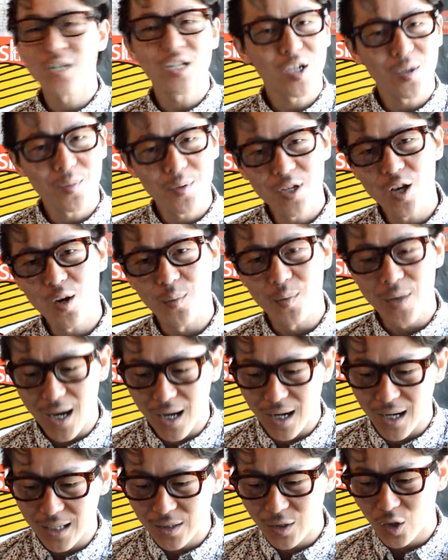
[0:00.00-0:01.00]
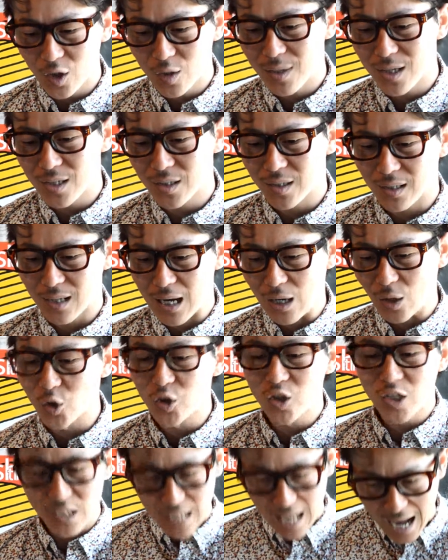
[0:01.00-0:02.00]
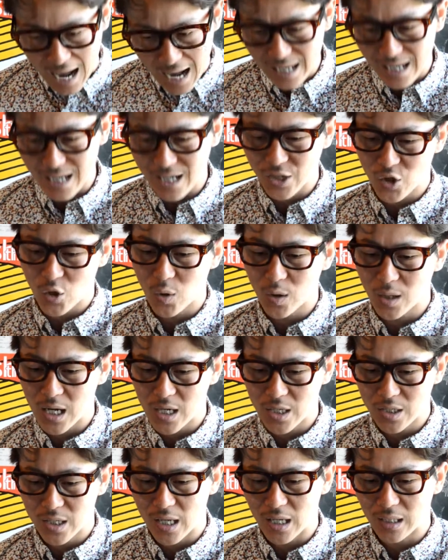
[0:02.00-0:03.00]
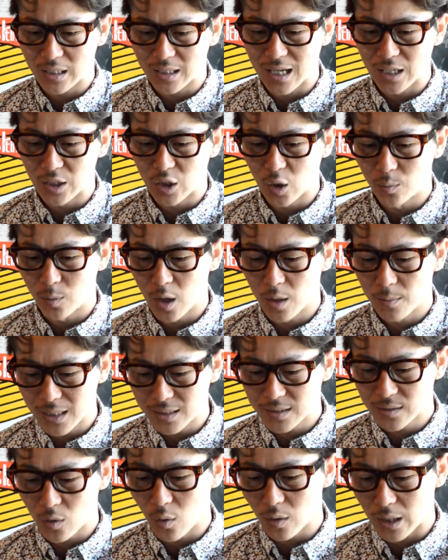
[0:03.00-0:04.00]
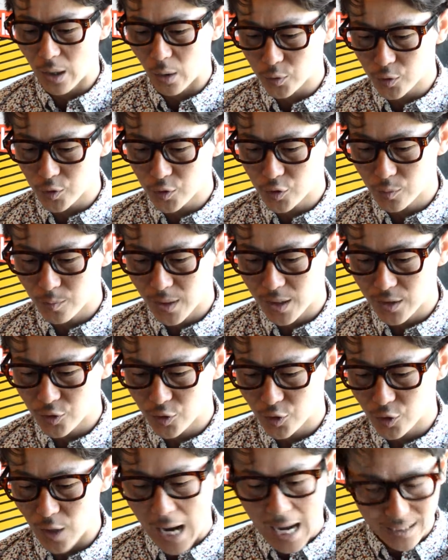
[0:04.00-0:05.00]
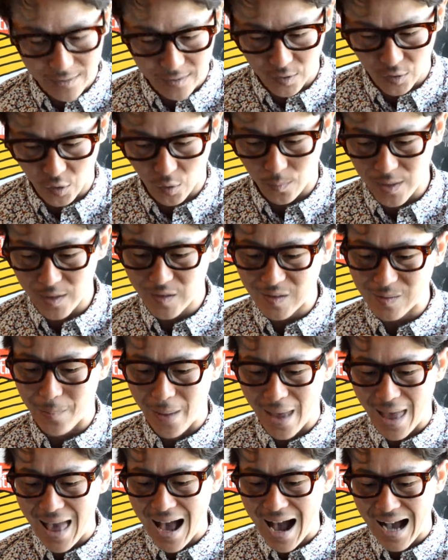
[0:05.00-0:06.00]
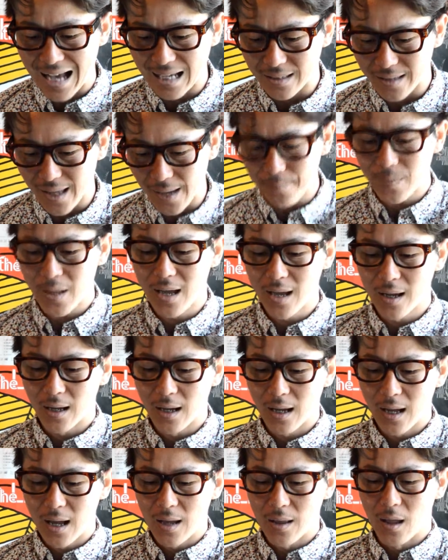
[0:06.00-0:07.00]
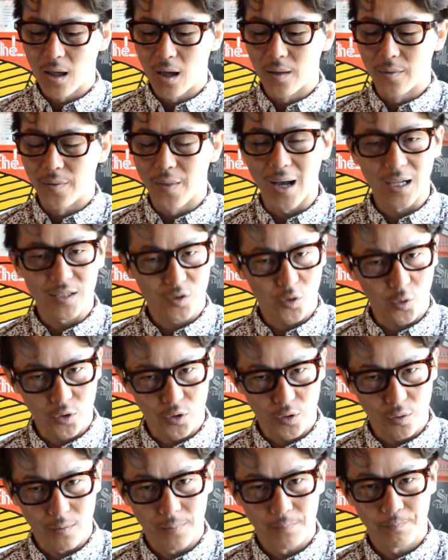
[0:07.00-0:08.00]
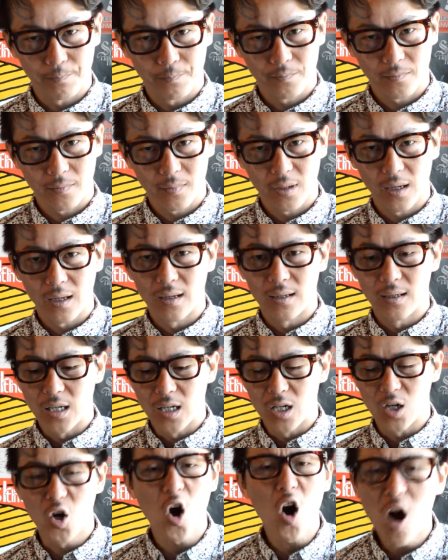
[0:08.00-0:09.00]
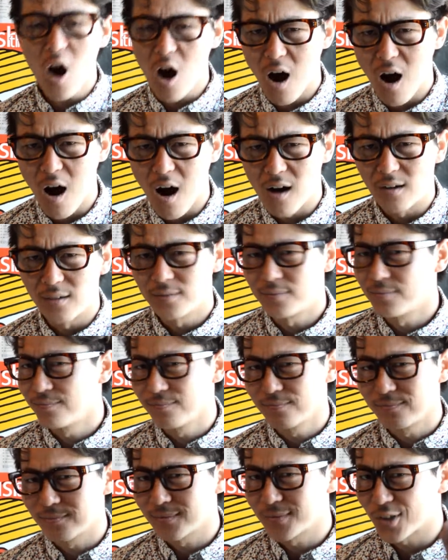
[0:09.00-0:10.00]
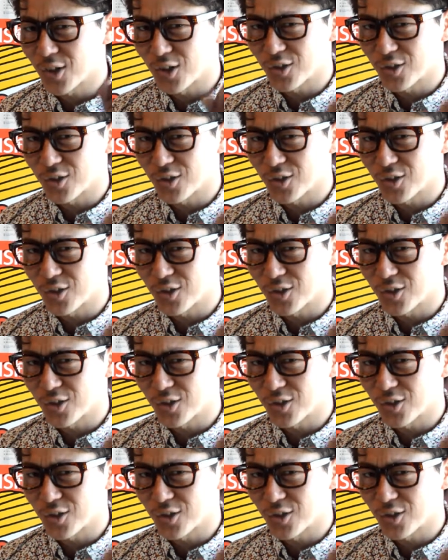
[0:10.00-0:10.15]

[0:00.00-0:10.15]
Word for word: クビデオも流れておりましたが、こちら、えー、紹介していきたいと思います。今回おすすめするアーティスト、ミス・メアイで、流す呼吸。ゴーンど